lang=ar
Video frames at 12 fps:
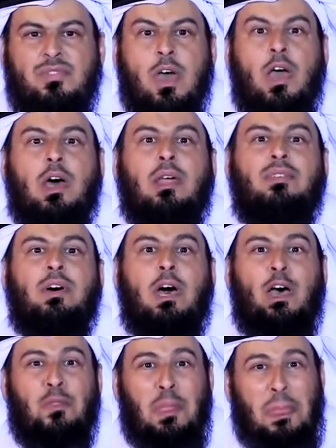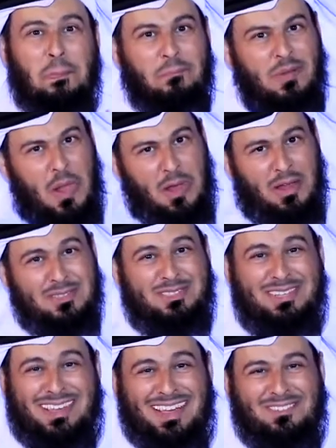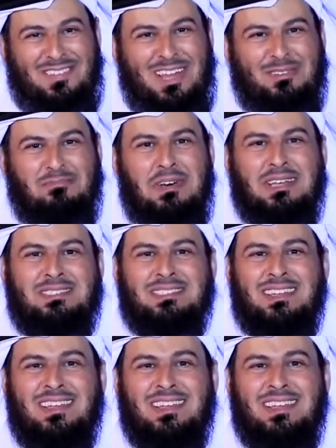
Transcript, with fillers: فغر فاه أنت يا أبو العباس